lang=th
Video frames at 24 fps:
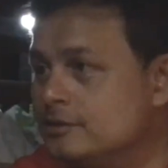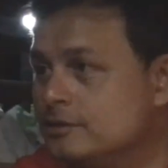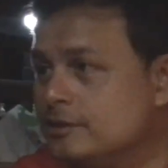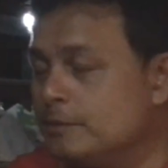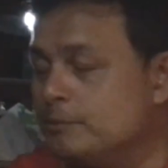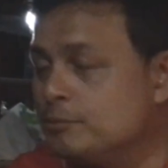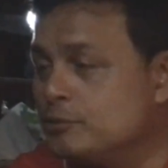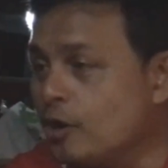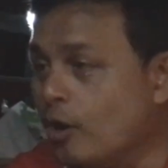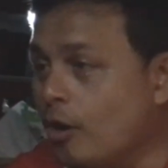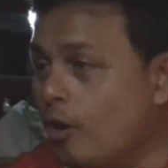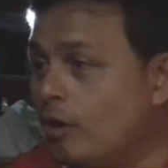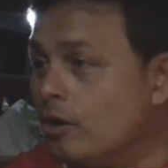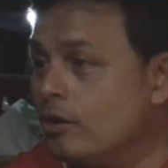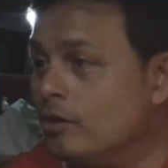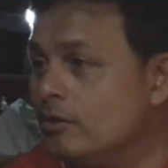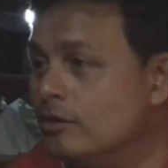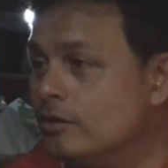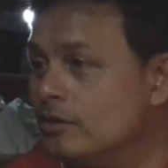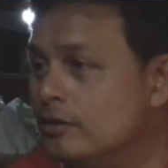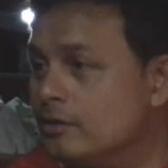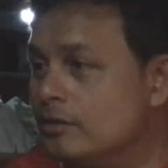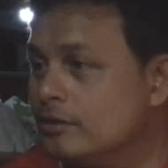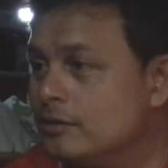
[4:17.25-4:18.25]
สิบสอง
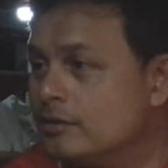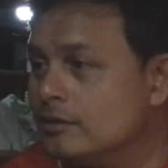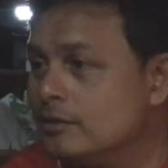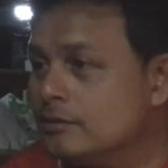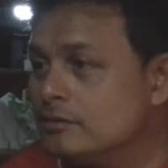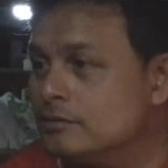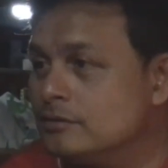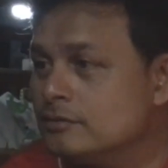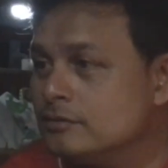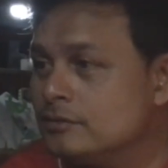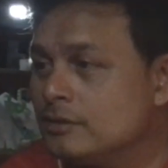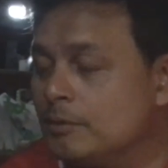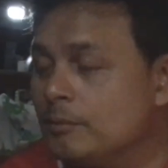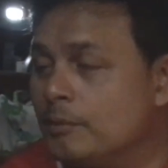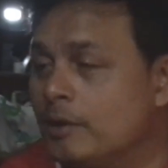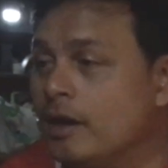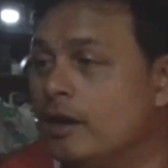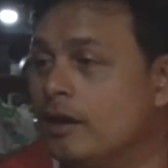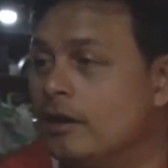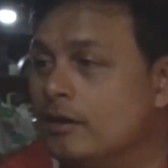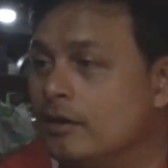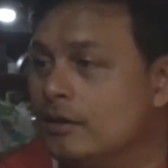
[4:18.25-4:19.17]
ครับผมใช่ไหม